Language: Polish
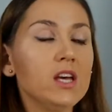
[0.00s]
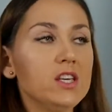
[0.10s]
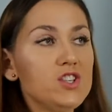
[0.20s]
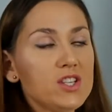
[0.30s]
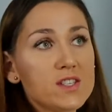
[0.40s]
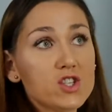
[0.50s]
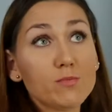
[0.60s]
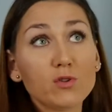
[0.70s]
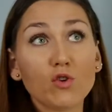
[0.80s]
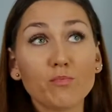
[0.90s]
jeśli chcesz,
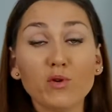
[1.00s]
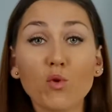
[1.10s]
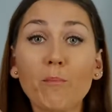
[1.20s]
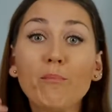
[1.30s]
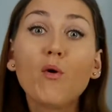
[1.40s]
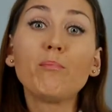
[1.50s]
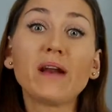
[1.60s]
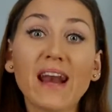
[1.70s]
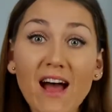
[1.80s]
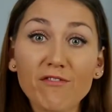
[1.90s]
żeby to było
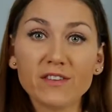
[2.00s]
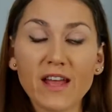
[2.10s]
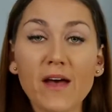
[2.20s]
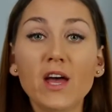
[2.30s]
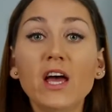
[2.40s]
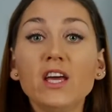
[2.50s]
poprawne,